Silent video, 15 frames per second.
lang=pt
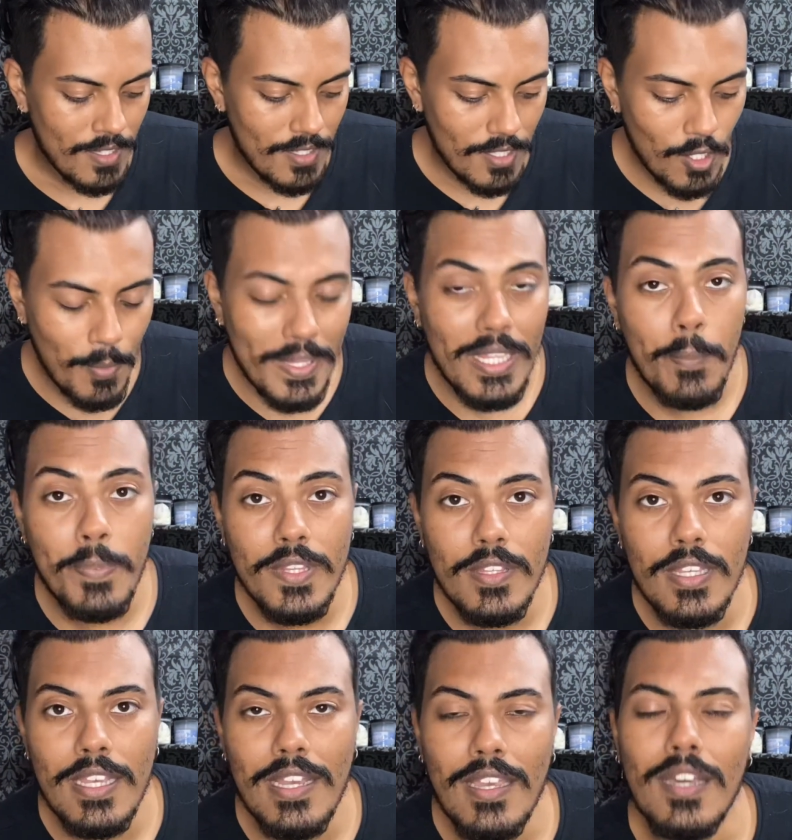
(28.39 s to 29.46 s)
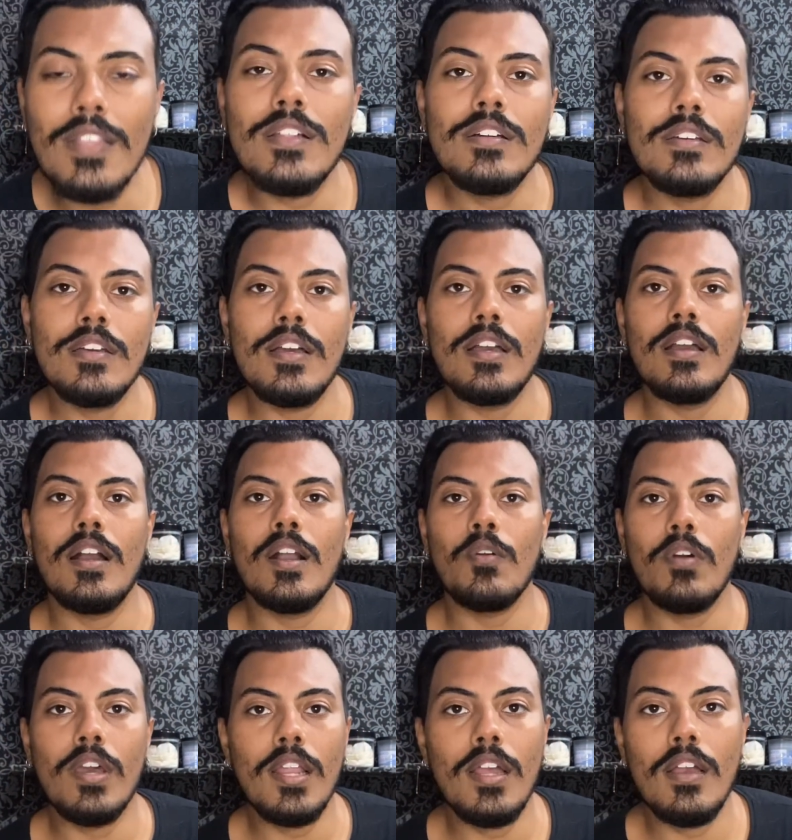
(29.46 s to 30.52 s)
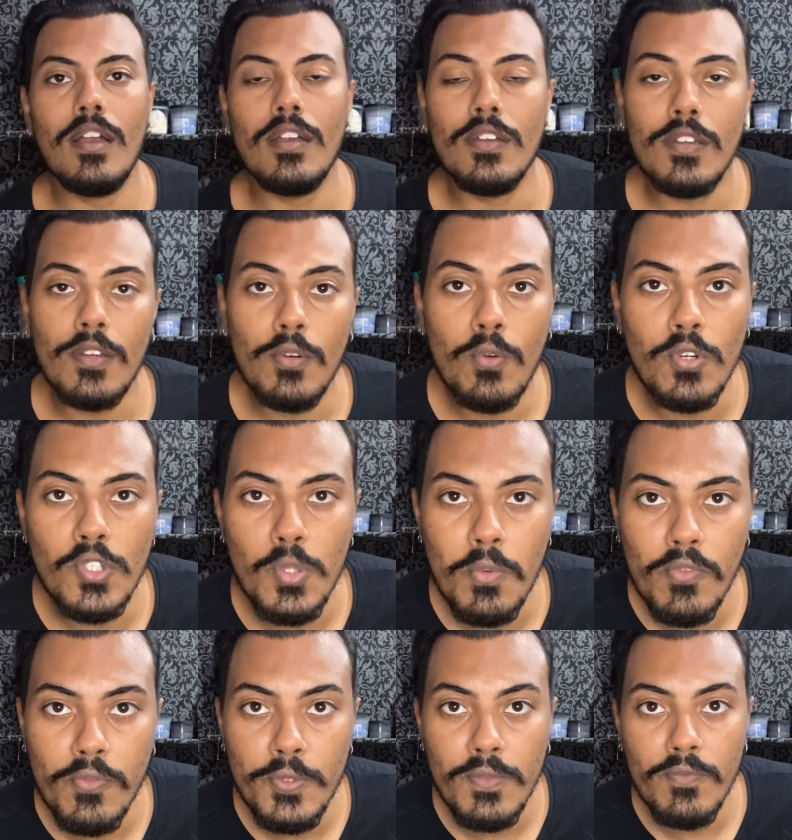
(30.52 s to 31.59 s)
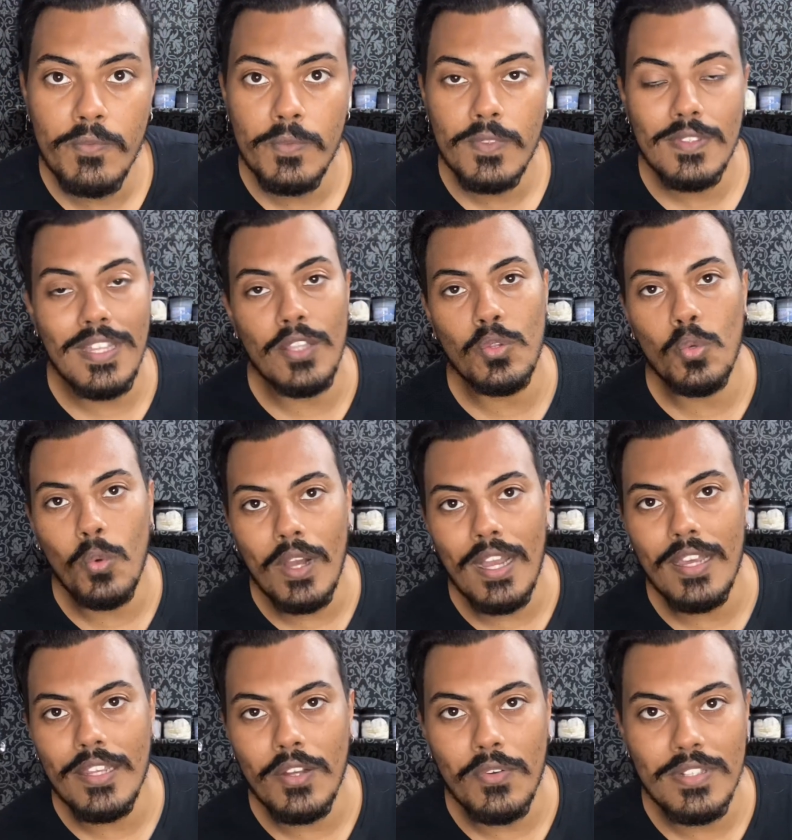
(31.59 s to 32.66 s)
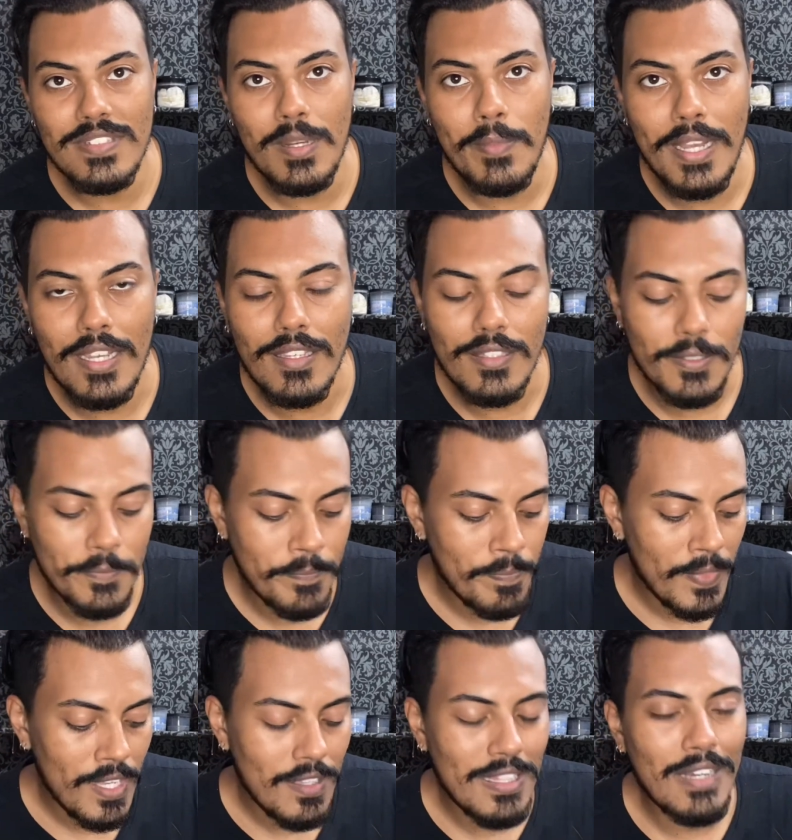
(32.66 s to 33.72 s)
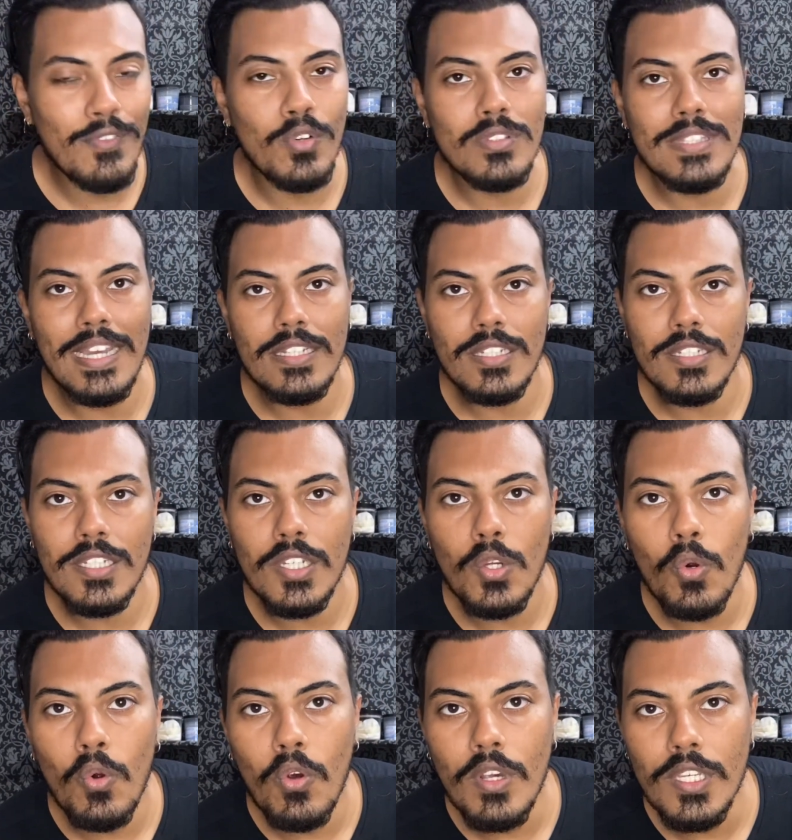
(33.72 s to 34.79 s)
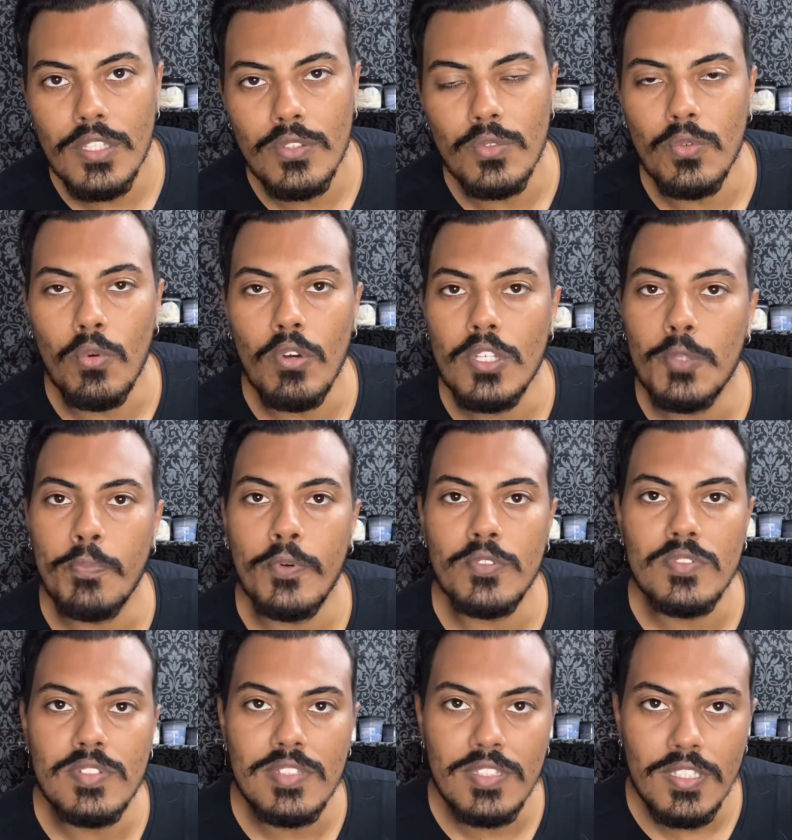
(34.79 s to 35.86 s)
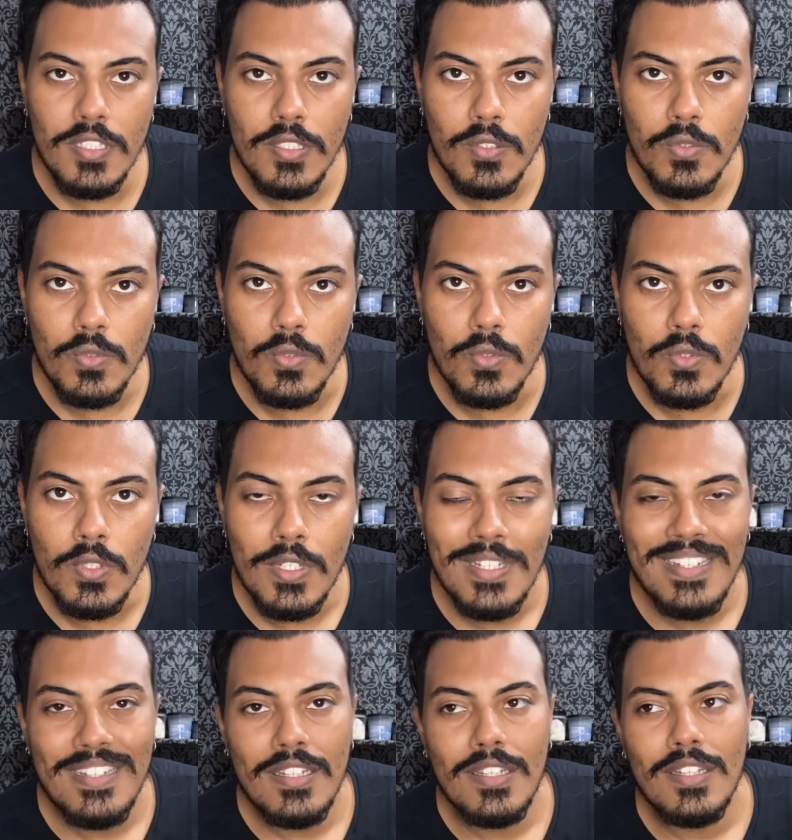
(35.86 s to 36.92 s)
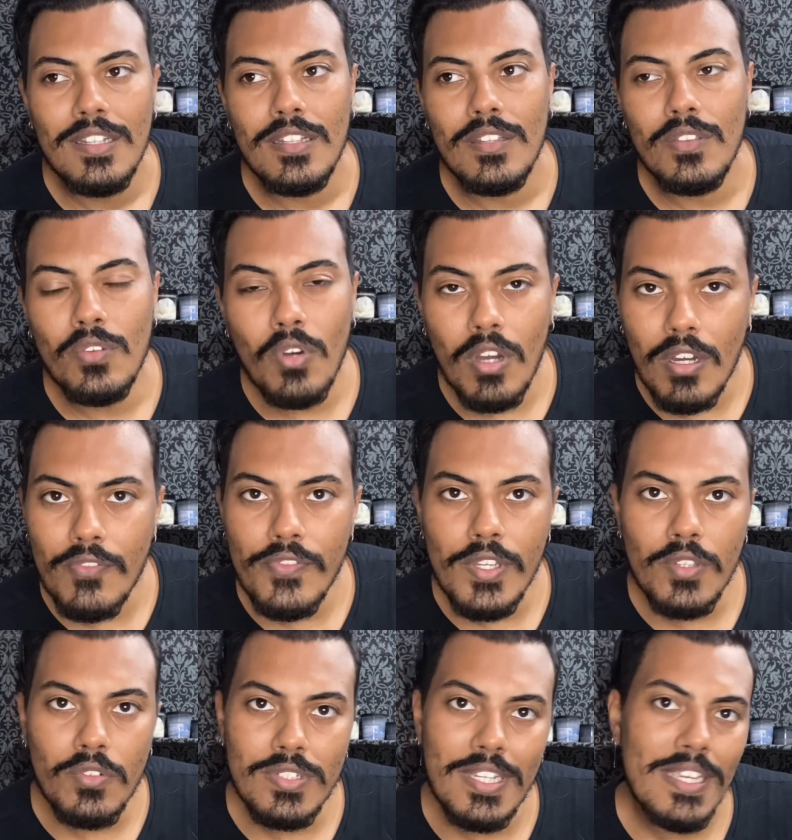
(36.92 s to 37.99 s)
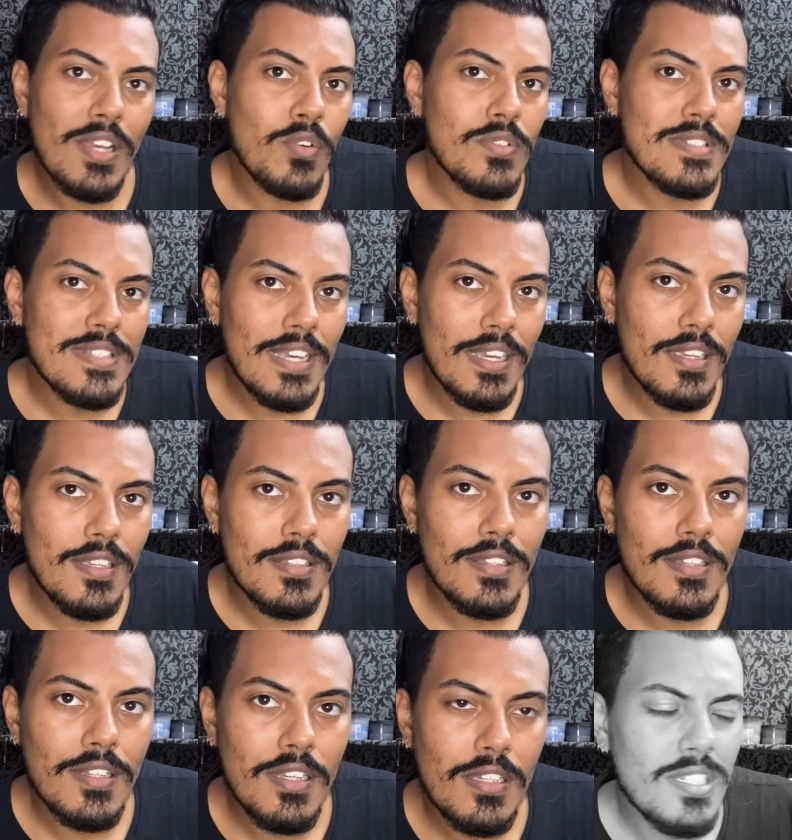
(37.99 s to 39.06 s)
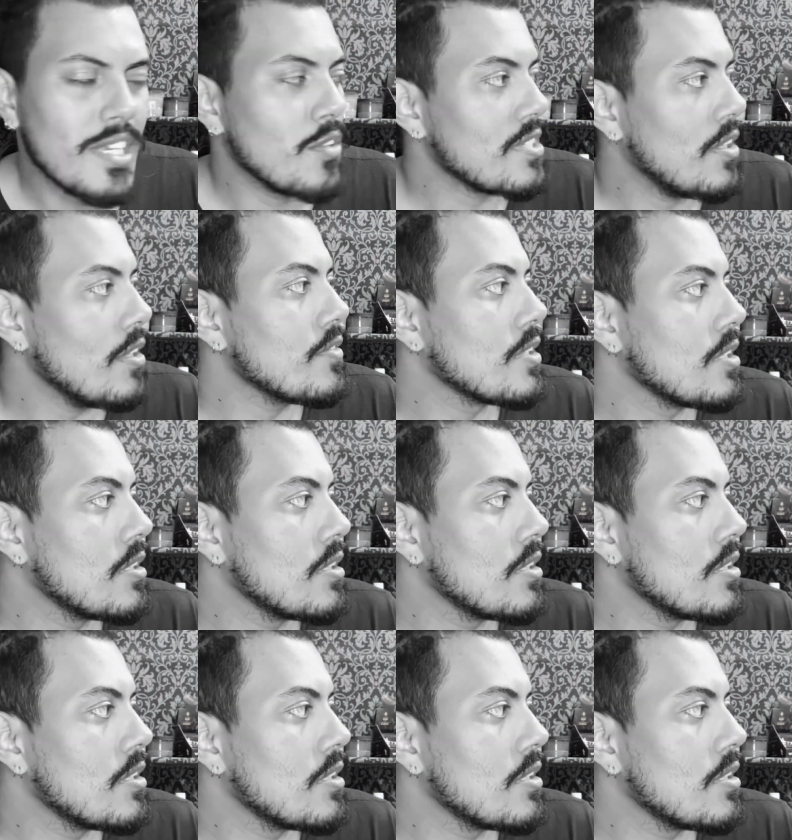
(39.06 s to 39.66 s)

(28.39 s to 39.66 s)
Eu me adaptei a ela, é, agora eu costumo tatuar né, com essa máquina na voltagem de 8, 8.5, 9 eu não cheguei a usar ainda, né? Cheguei a usar 9?